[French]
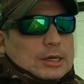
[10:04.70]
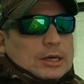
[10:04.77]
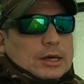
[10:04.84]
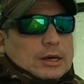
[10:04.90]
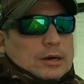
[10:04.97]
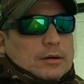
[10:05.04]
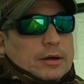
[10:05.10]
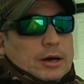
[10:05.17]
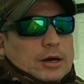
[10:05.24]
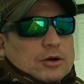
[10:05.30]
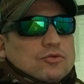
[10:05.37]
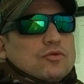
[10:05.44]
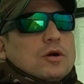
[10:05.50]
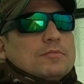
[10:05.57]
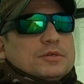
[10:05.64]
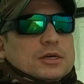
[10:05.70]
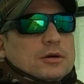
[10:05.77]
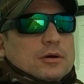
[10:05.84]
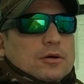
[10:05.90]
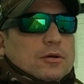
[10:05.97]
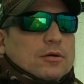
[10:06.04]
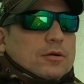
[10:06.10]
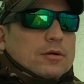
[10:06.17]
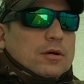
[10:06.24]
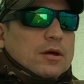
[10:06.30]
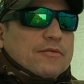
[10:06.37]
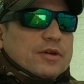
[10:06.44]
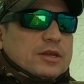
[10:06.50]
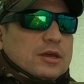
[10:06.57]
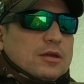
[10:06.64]
voilà, un coup comme ça
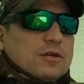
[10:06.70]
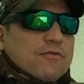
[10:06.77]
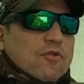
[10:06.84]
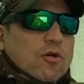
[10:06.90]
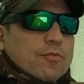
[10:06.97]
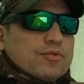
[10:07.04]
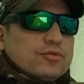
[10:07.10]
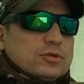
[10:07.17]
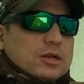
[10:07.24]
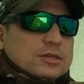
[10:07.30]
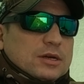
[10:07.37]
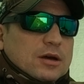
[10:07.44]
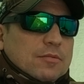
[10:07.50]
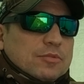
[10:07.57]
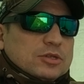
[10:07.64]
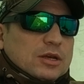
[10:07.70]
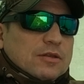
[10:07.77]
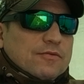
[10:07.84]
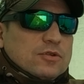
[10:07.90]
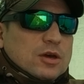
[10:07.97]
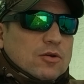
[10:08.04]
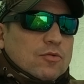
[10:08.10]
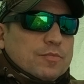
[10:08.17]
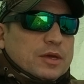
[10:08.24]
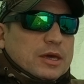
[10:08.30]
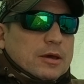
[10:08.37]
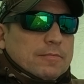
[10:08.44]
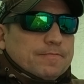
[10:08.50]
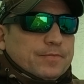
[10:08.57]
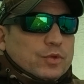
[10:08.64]
avec des niveaux en plus là, ça commence à devenir
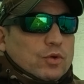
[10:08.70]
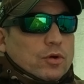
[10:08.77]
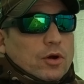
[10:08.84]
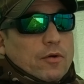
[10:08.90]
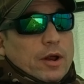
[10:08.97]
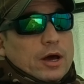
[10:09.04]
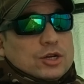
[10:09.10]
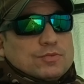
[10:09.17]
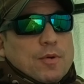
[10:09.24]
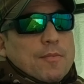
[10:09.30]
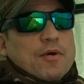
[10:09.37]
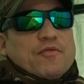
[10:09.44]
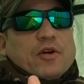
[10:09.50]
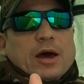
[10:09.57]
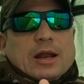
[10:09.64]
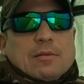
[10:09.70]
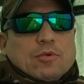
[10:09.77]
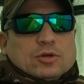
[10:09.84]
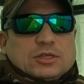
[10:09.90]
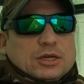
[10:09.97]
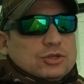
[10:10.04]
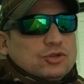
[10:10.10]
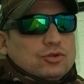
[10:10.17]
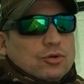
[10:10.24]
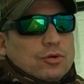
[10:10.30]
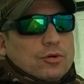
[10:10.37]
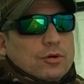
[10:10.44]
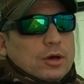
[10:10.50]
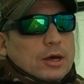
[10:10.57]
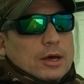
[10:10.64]
compliqué. Donc voilà, je peux pas faire un amorçage sur
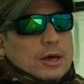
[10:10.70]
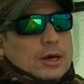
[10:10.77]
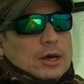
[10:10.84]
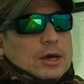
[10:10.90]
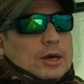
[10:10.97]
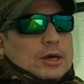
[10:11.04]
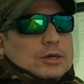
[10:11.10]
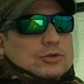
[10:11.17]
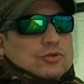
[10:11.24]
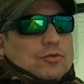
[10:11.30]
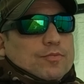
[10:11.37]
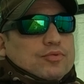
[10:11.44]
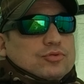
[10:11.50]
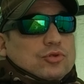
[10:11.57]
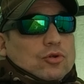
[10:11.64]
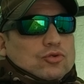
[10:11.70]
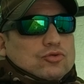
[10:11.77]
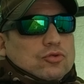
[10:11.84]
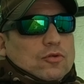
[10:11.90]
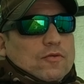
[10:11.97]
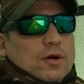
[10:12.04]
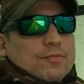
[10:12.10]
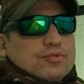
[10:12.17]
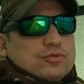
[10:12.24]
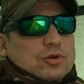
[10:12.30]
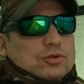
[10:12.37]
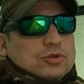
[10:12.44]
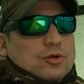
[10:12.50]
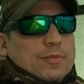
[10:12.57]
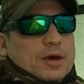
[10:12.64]
sur plusieurs jours, voire
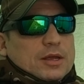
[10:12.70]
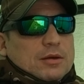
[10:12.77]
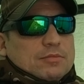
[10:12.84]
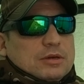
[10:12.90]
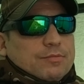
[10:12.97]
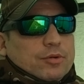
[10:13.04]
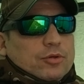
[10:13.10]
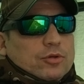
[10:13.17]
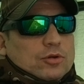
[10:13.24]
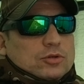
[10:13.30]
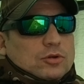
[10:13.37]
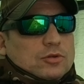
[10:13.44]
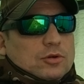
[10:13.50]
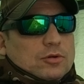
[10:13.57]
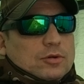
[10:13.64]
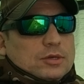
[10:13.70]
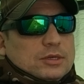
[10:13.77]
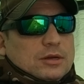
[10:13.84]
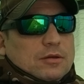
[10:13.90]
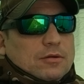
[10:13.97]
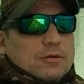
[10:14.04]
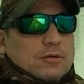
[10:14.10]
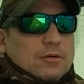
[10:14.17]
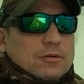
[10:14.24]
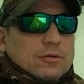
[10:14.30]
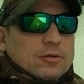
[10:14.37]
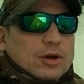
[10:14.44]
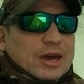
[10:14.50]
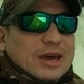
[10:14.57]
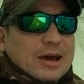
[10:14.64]
plusieurs semaines, un petit peu de temps en temps, essayer
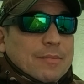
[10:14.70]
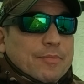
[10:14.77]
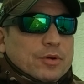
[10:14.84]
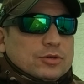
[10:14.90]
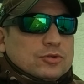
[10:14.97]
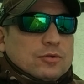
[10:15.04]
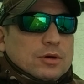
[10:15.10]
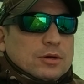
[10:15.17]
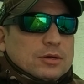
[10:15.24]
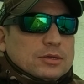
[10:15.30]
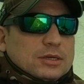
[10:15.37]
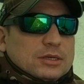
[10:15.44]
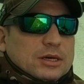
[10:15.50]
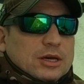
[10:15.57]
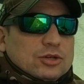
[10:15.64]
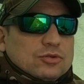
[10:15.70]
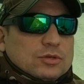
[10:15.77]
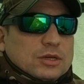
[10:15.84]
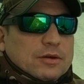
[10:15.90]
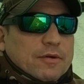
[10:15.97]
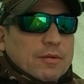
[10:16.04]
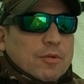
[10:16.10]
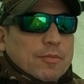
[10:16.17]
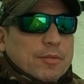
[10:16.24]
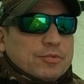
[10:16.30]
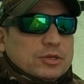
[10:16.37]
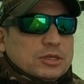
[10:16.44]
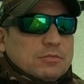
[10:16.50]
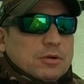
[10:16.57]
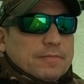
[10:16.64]
de, créer un poste quoi. Ça c'est quelque chose qui est vraiment pas
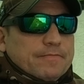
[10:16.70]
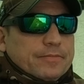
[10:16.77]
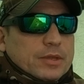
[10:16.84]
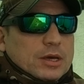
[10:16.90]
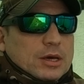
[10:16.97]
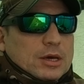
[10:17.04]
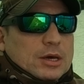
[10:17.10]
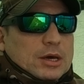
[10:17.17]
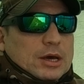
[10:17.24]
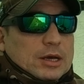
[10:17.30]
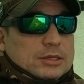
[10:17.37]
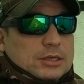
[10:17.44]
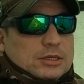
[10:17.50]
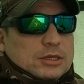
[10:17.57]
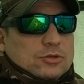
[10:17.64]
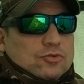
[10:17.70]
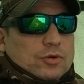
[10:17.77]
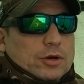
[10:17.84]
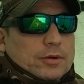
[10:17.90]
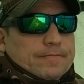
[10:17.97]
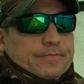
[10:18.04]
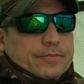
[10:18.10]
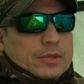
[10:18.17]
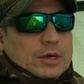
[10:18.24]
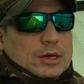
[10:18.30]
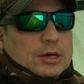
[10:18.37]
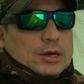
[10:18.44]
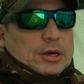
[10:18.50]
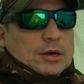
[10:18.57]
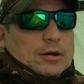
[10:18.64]
possible à cette saison là.
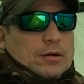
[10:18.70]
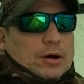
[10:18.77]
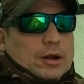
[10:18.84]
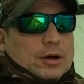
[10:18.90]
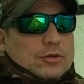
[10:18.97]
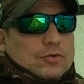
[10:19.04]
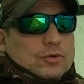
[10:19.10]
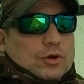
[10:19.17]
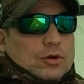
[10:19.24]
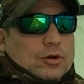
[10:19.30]
Voilà donc.